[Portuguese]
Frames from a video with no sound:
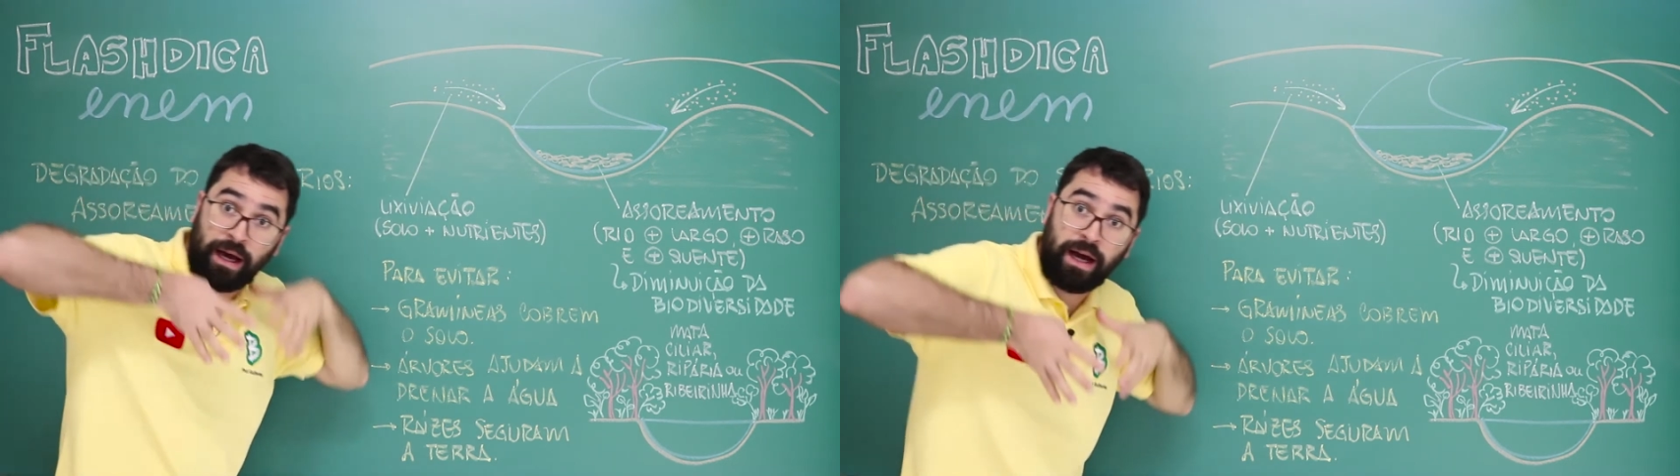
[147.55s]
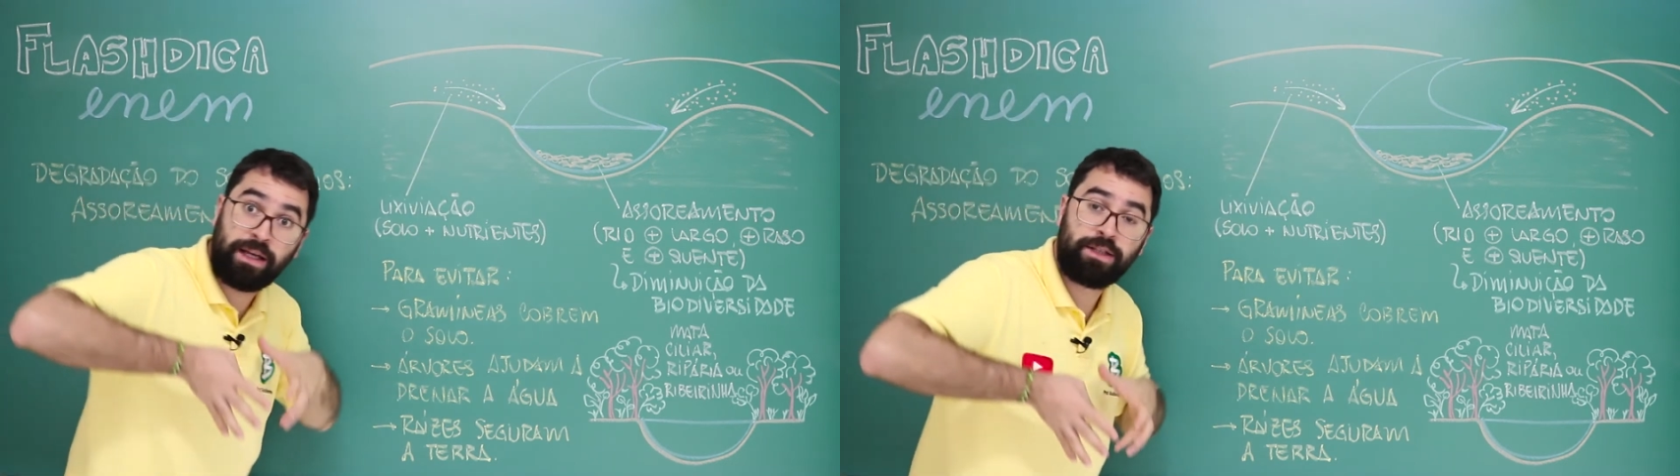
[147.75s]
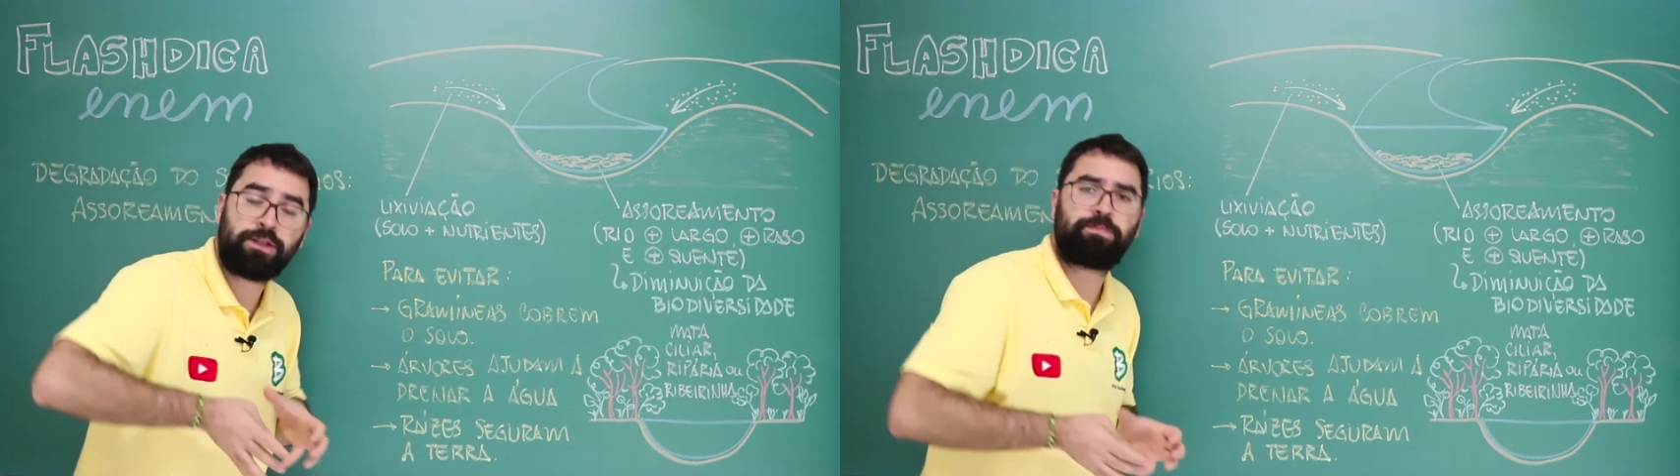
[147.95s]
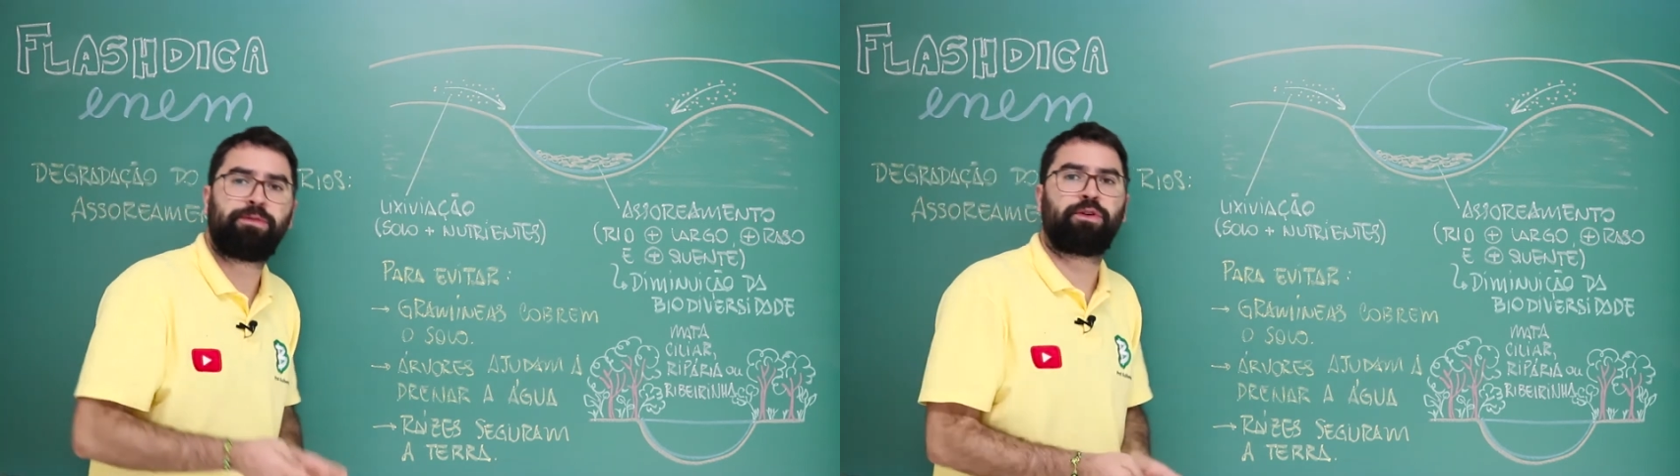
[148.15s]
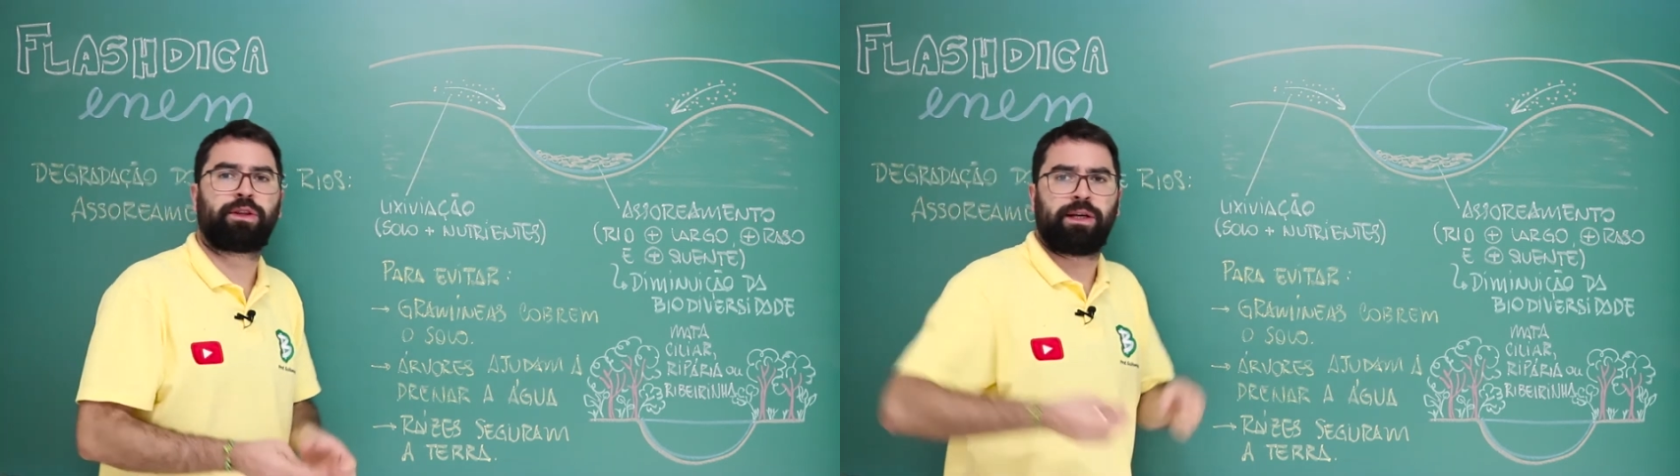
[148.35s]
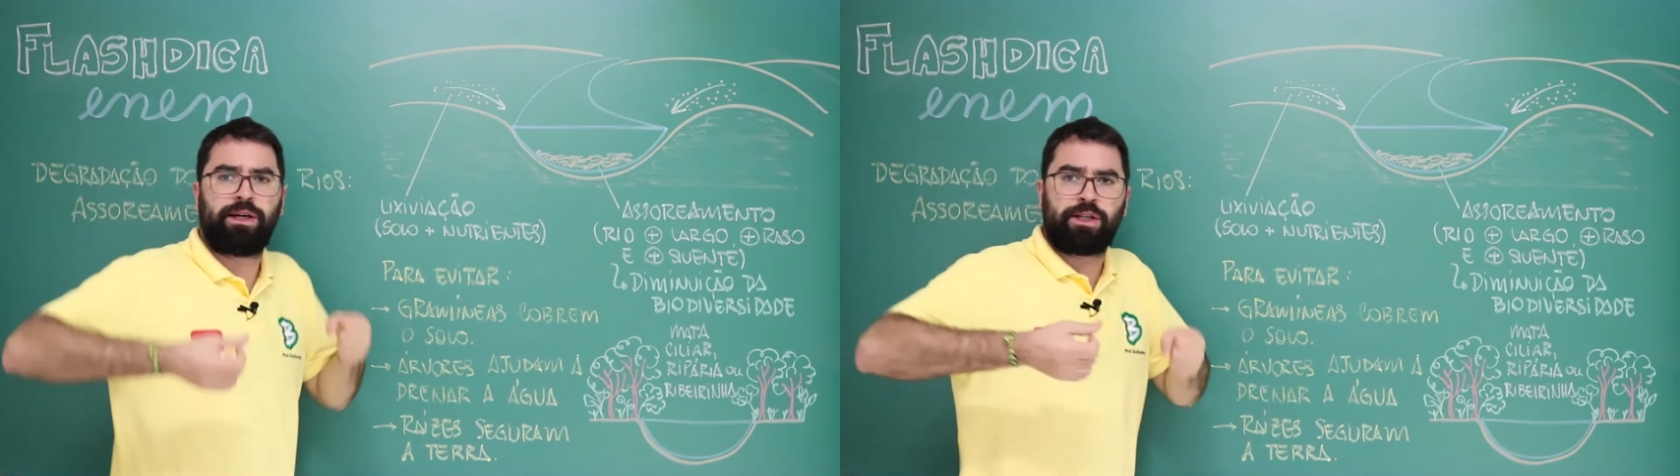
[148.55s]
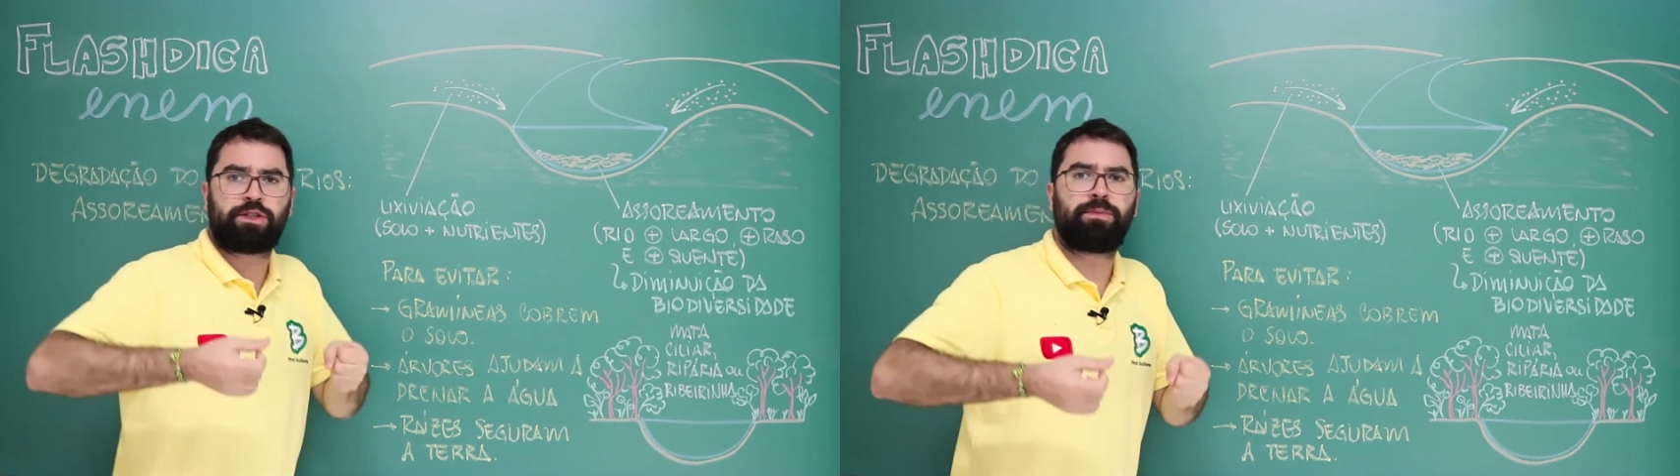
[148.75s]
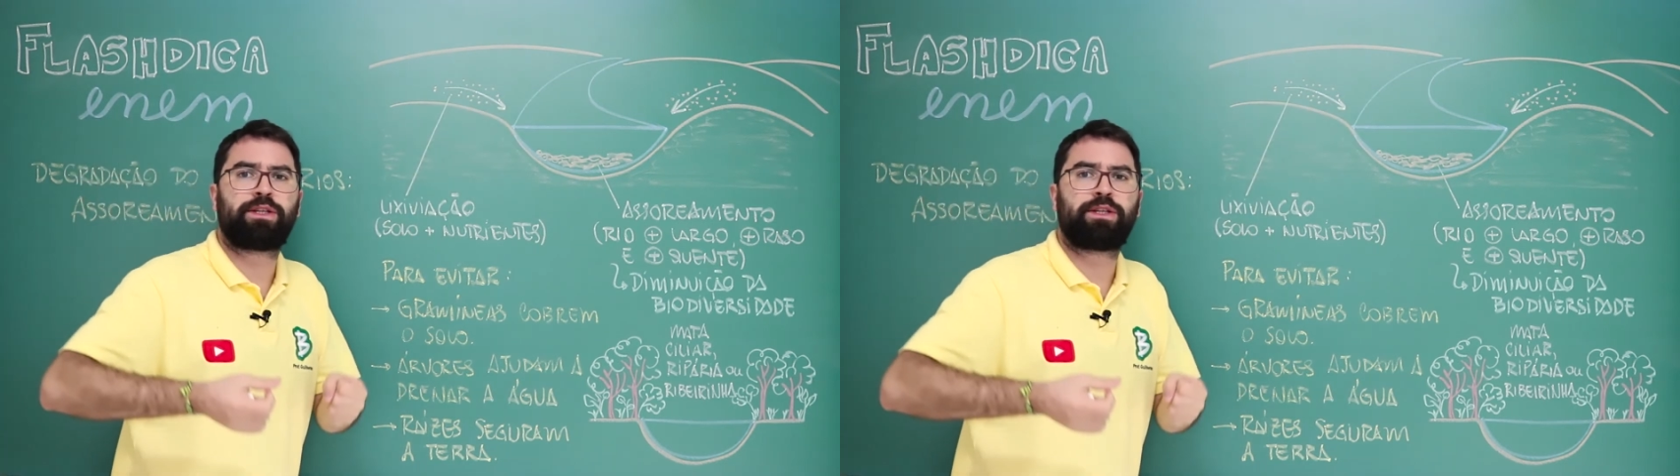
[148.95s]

raízes pivotantes